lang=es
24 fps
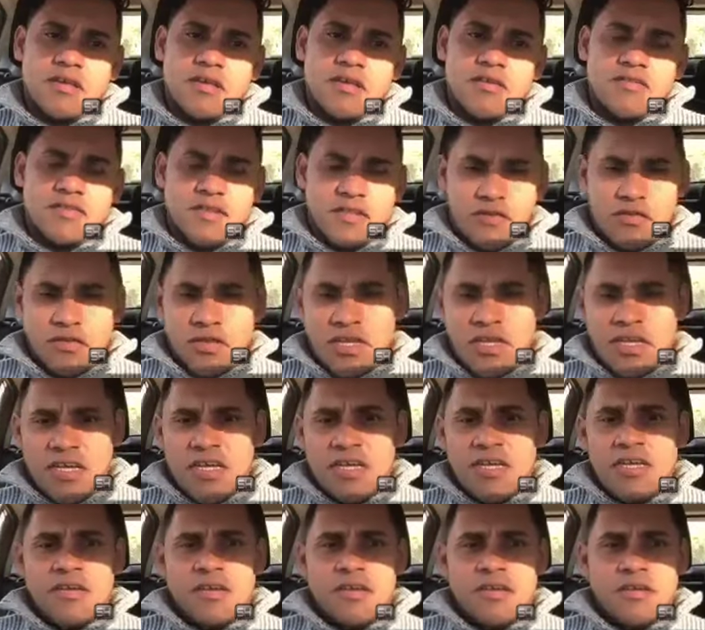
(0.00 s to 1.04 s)
Siento
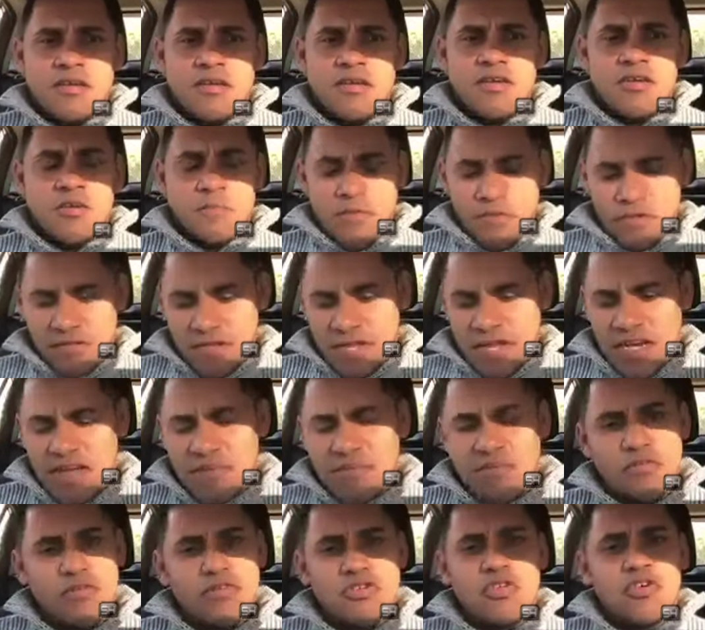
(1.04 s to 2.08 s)
que en lo personal es
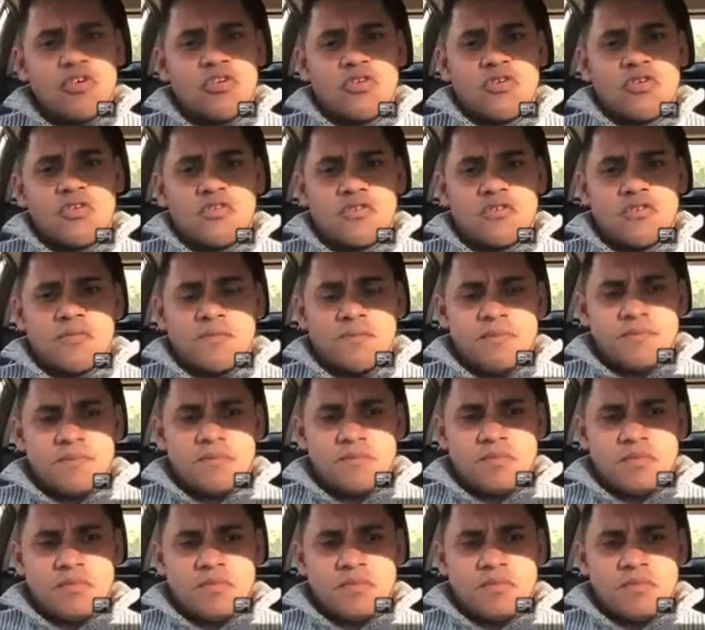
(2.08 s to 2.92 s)
muy doloroso